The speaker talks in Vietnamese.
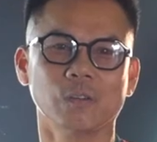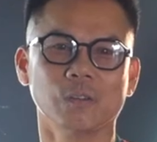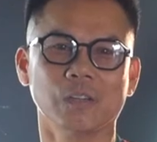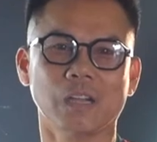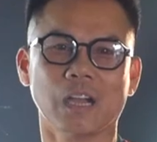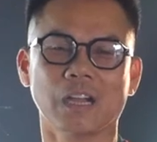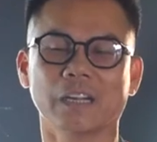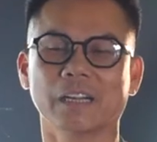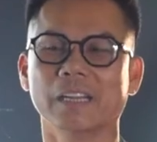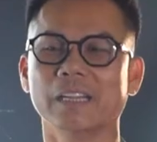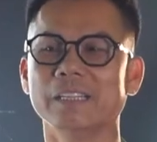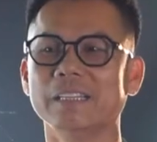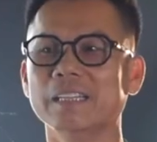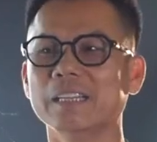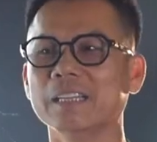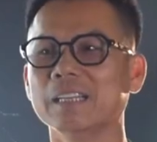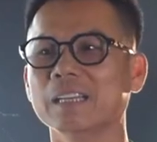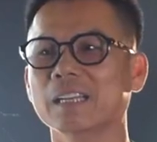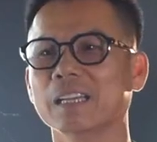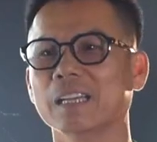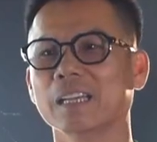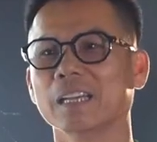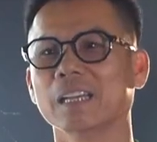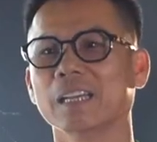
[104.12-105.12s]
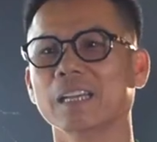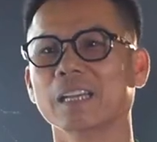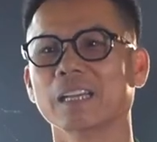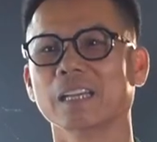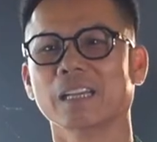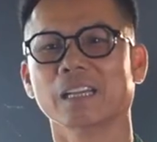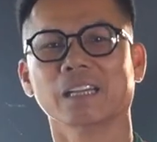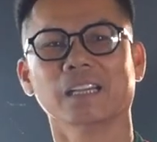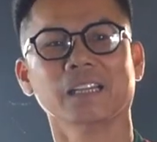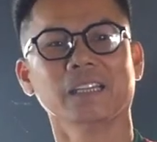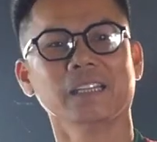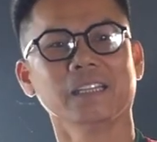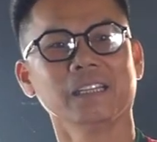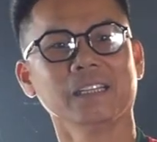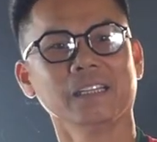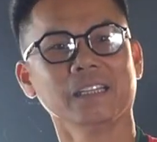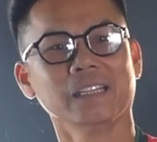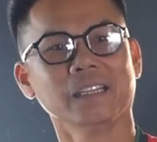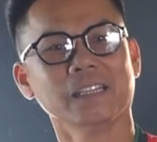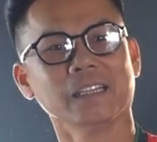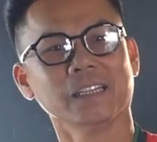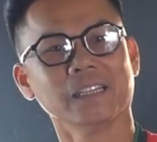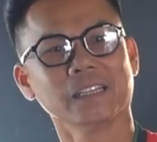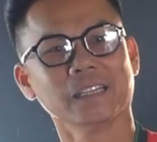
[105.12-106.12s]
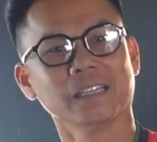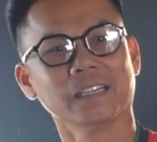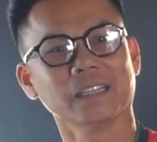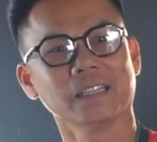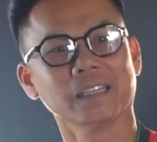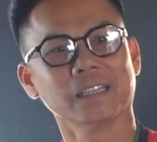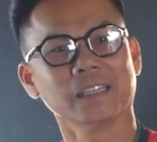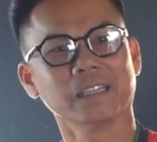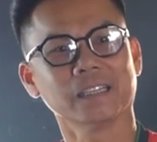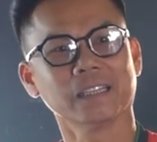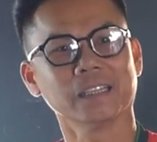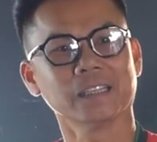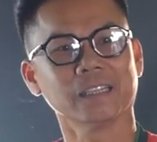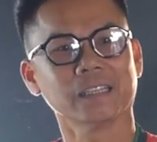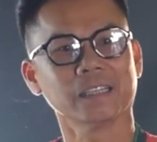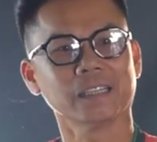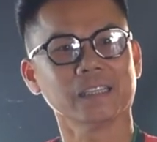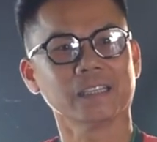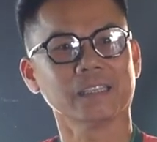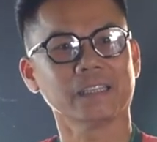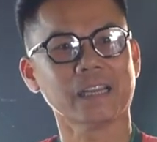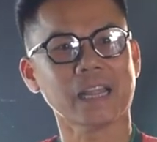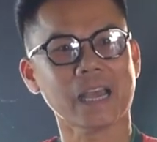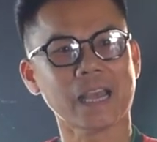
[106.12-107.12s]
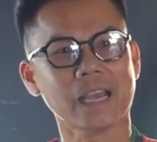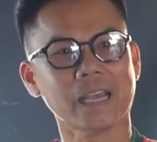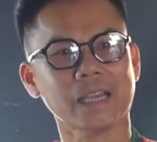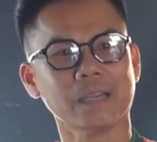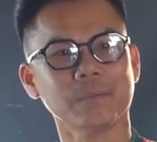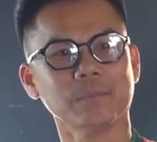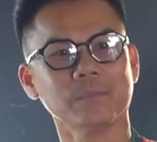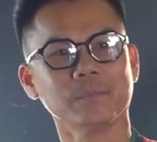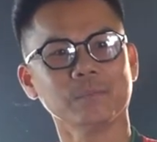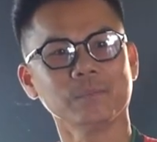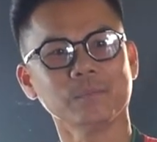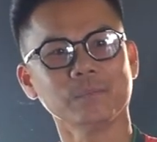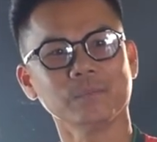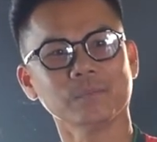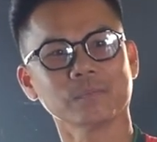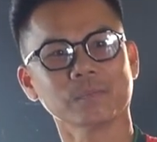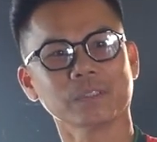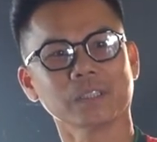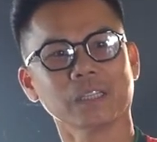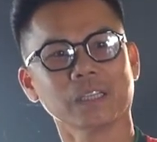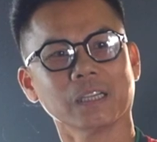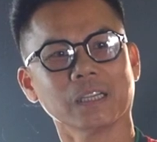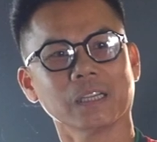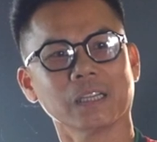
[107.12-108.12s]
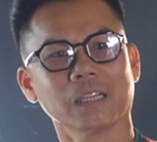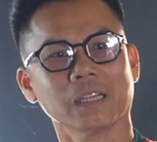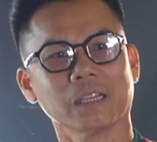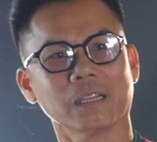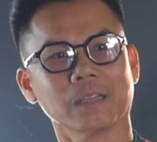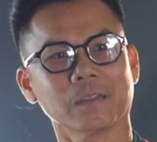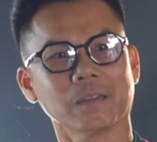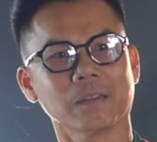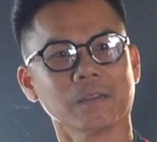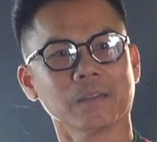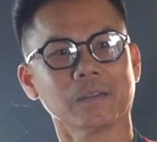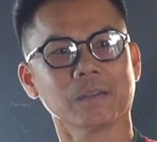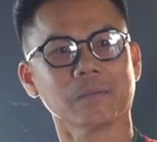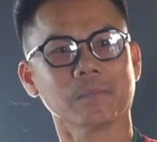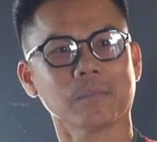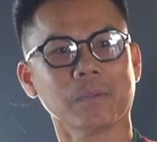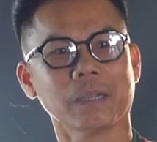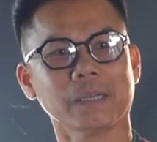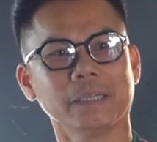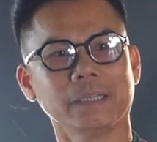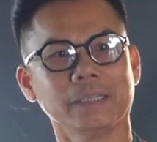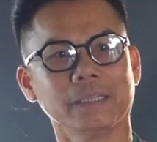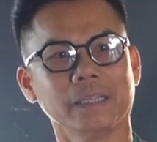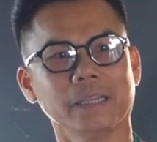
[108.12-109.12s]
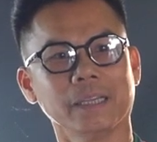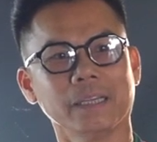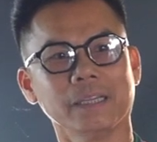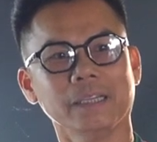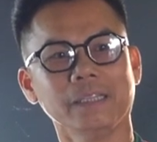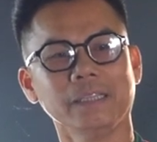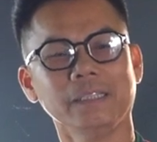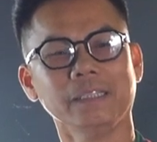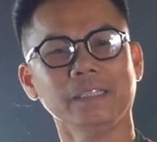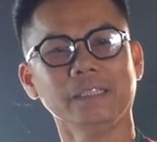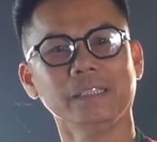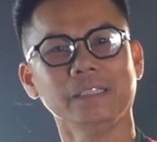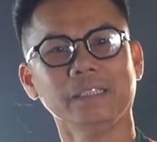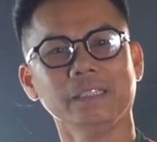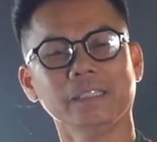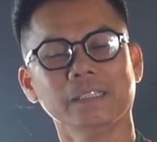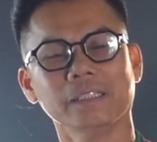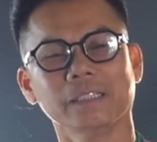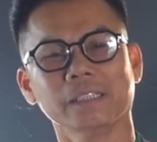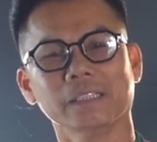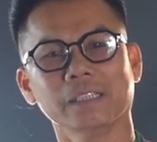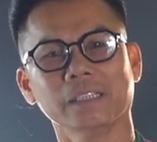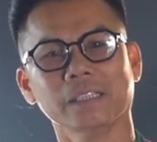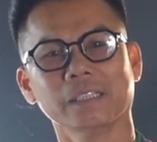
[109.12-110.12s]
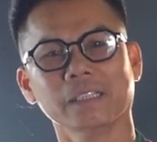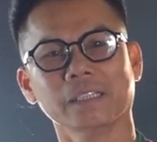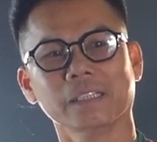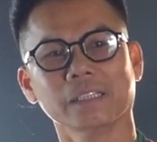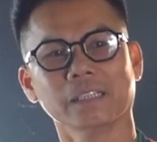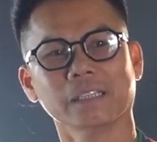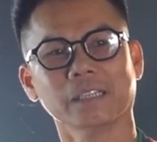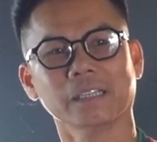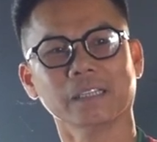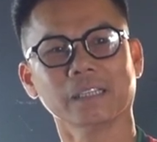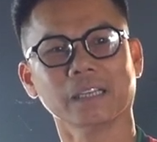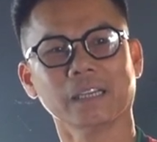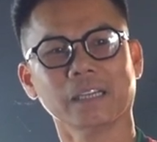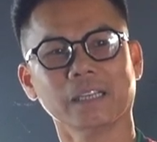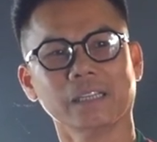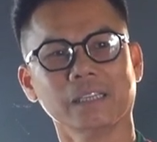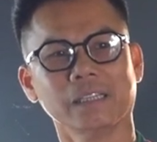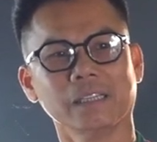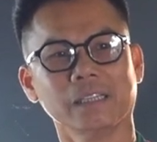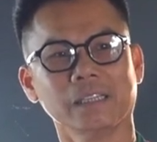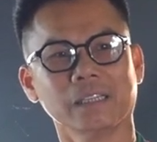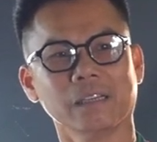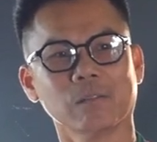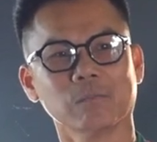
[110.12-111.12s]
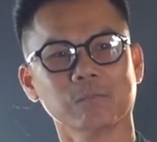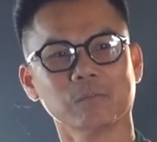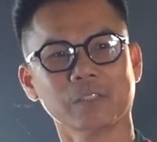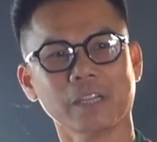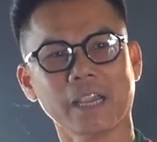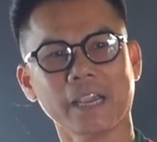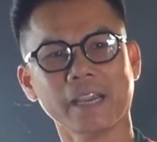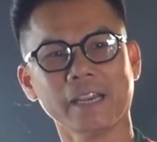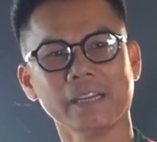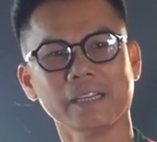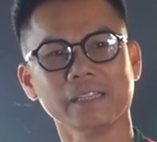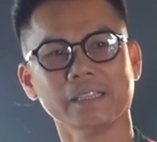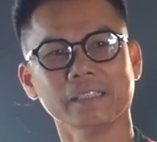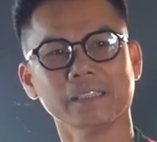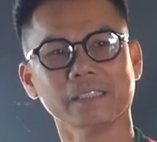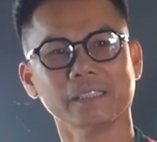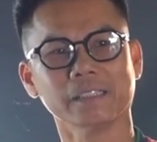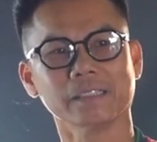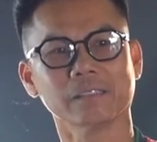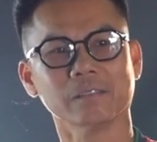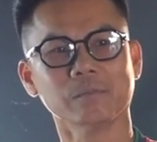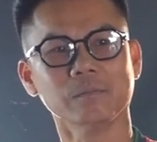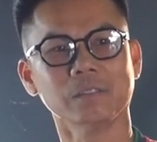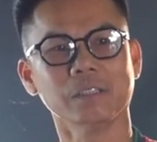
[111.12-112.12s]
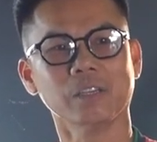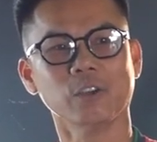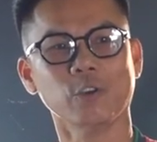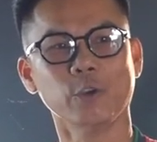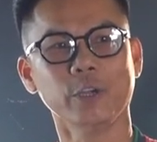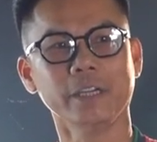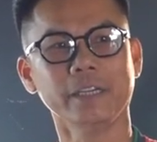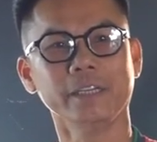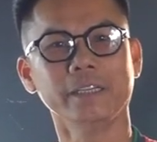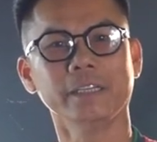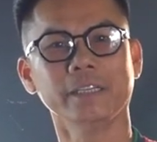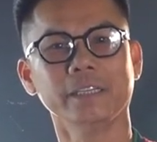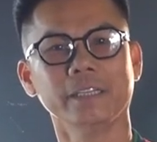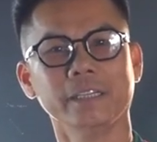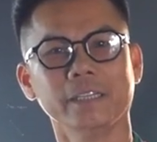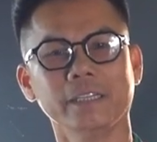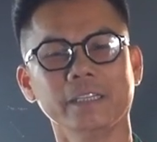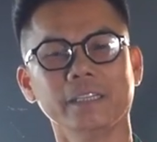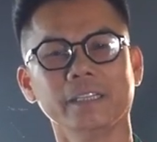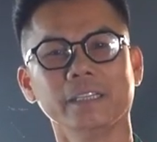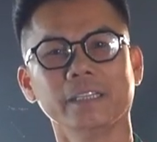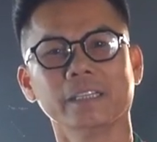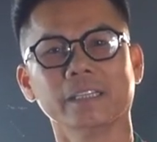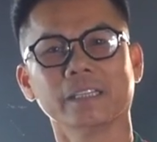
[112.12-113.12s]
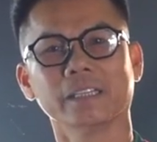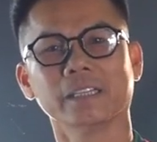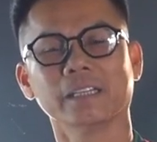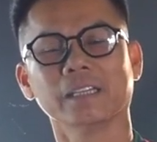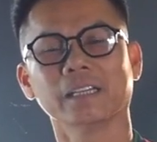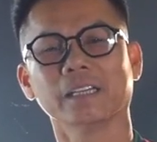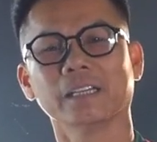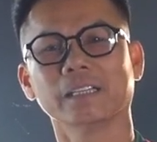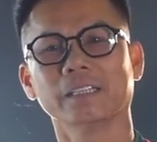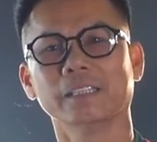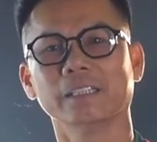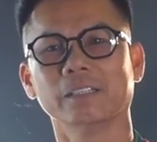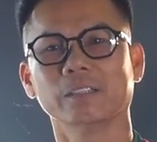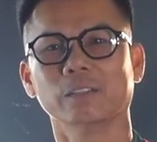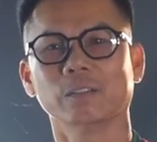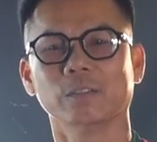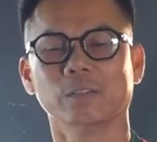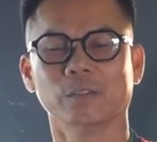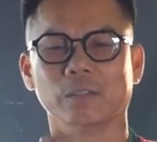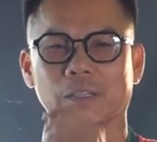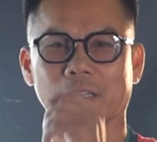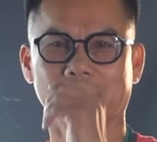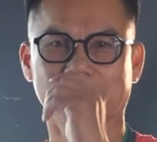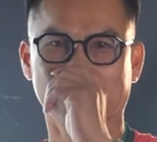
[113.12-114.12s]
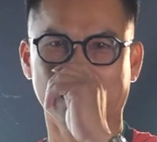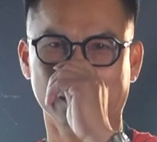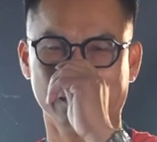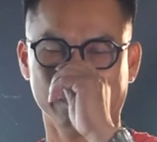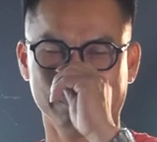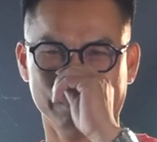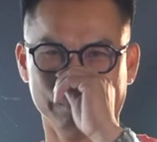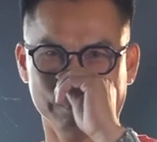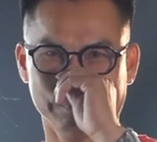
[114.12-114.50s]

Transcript: gần đây nhất là à, Nam, à, Mai Thy The, à, anh Ngọc Trác cũng như Huy à, đều à,